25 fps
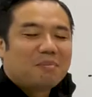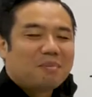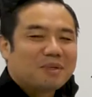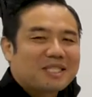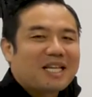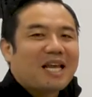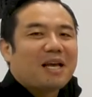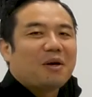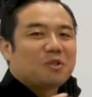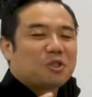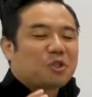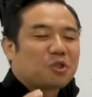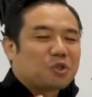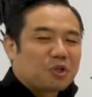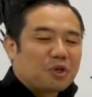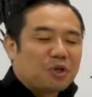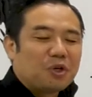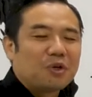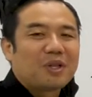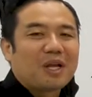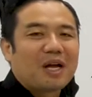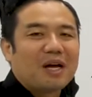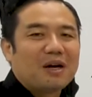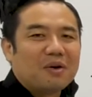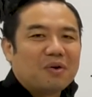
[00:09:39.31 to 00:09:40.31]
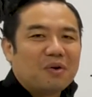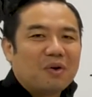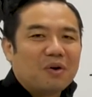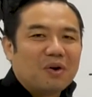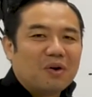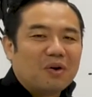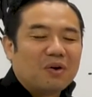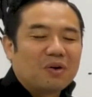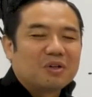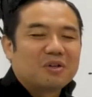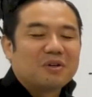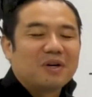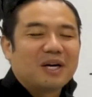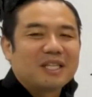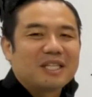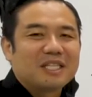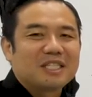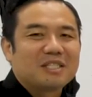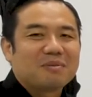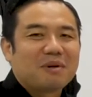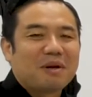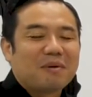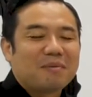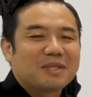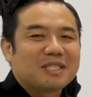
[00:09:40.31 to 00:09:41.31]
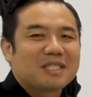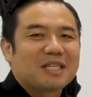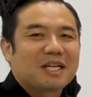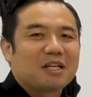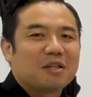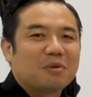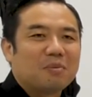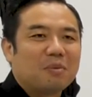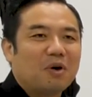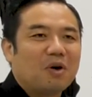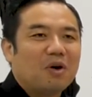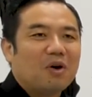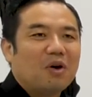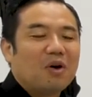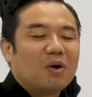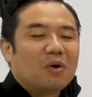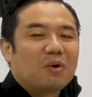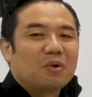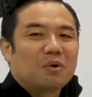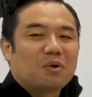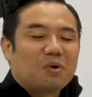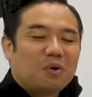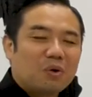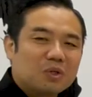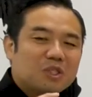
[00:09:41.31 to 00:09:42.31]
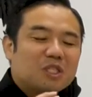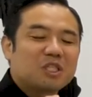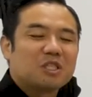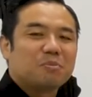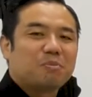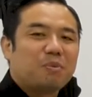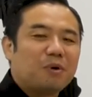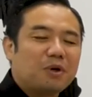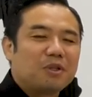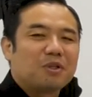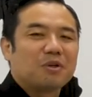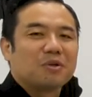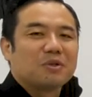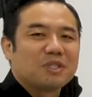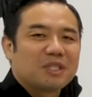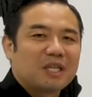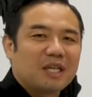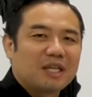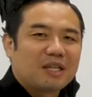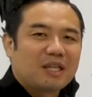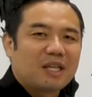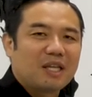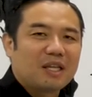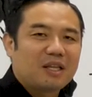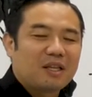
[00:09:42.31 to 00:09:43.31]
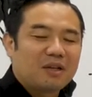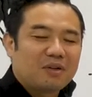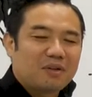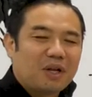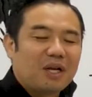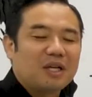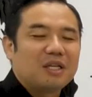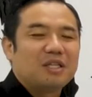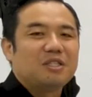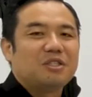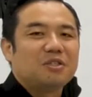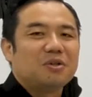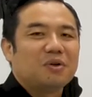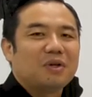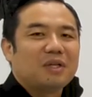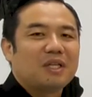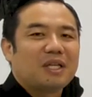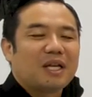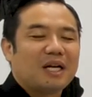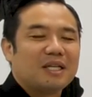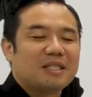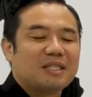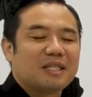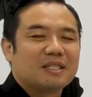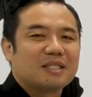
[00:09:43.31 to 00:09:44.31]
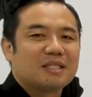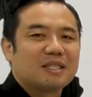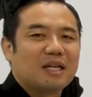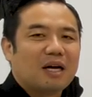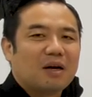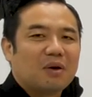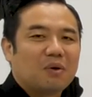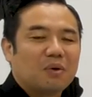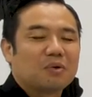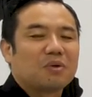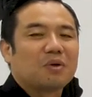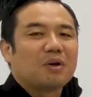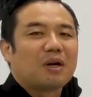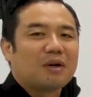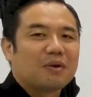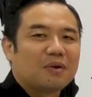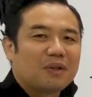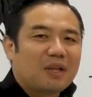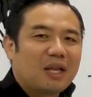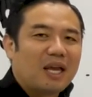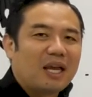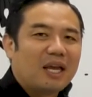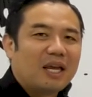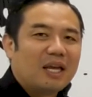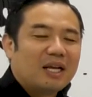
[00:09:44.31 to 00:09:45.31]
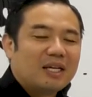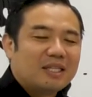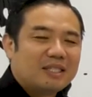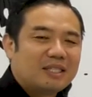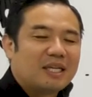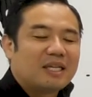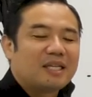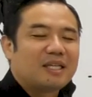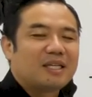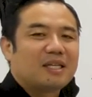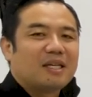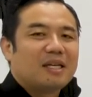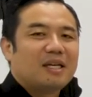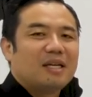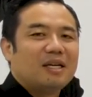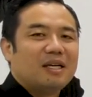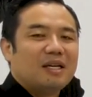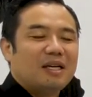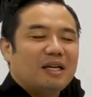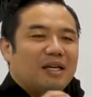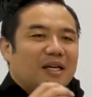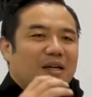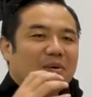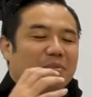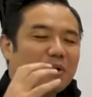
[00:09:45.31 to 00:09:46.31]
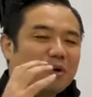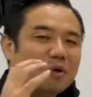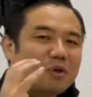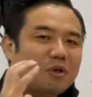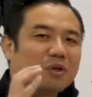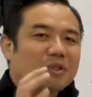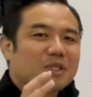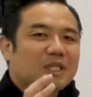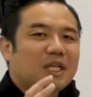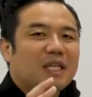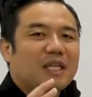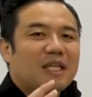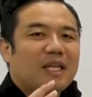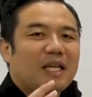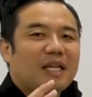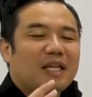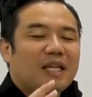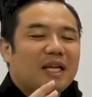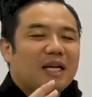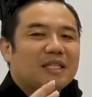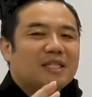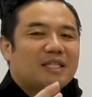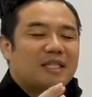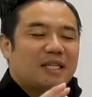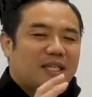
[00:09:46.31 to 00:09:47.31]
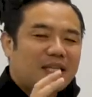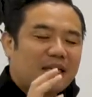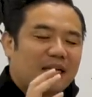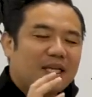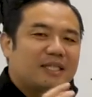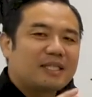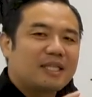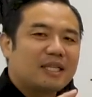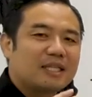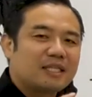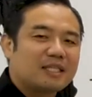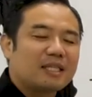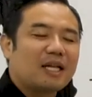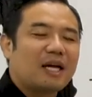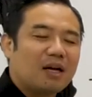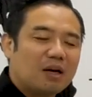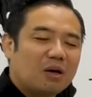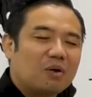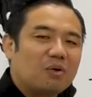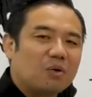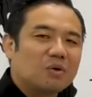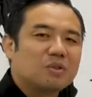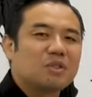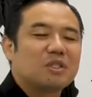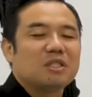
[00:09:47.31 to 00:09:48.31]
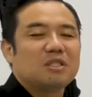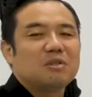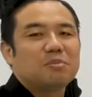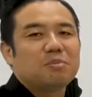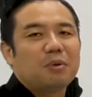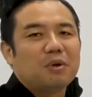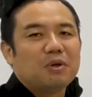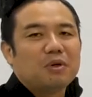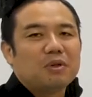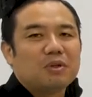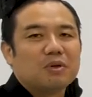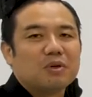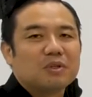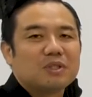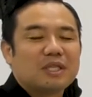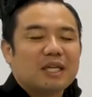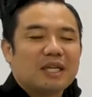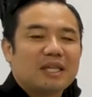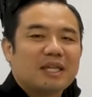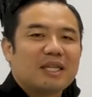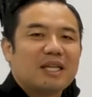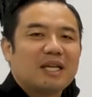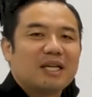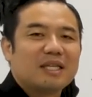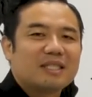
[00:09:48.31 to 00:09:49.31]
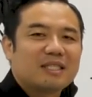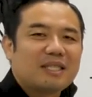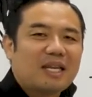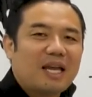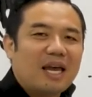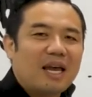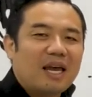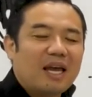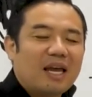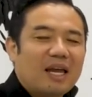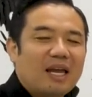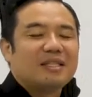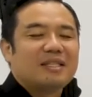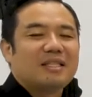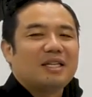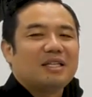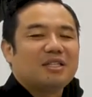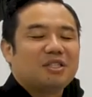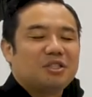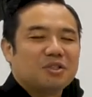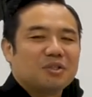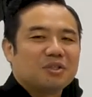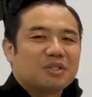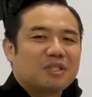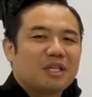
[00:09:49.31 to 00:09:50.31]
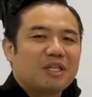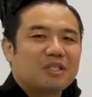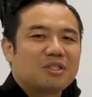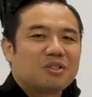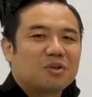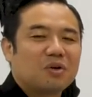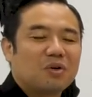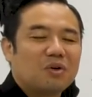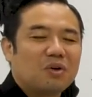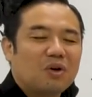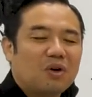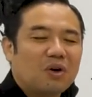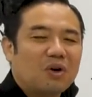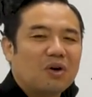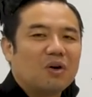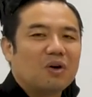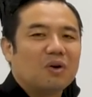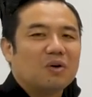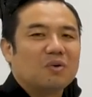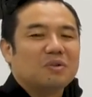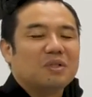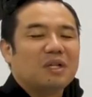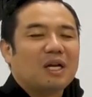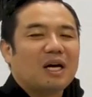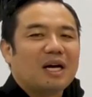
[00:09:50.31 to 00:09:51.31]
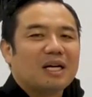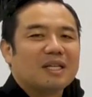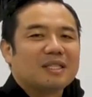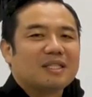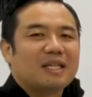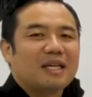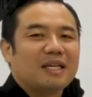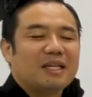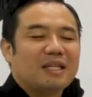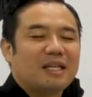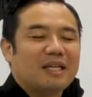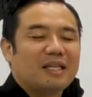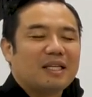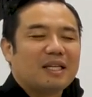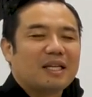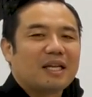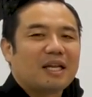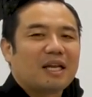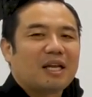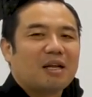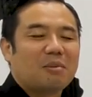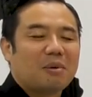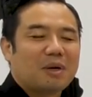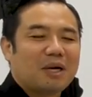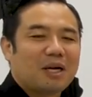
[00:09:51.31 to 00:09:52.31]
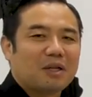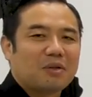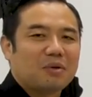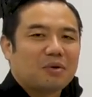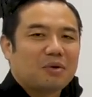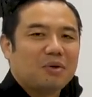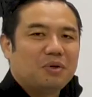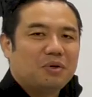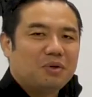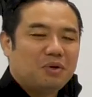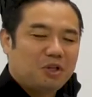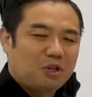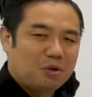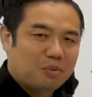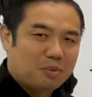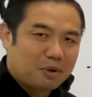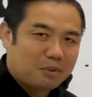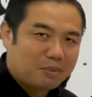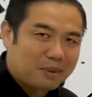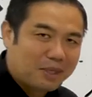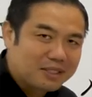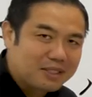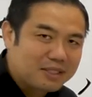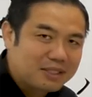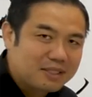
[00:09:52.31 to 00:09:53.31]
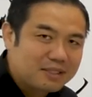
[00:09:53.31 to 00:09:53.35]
まあ、最後ちょっと余談を加えてしまいましたけども、このコーチングポイントの設定っていうのは非常に大切なことなので、ぜひえ目標設定に対して適切なコーチングポイントを設定して、選手の成長を促していっていただければなというふうに思いま